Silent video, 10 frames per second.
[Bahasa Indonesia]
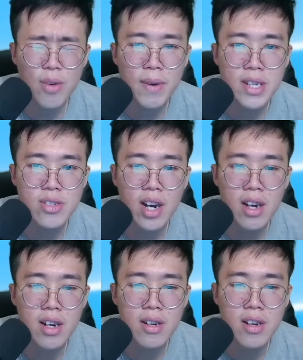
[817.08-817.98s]
gua paling
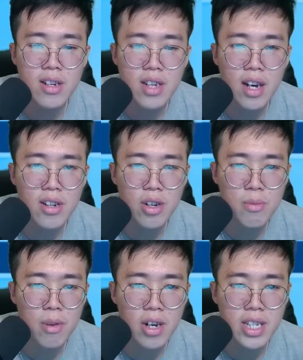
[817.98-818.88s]
suka yang not
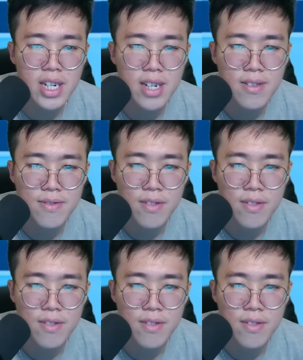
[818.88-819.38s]
block anjir.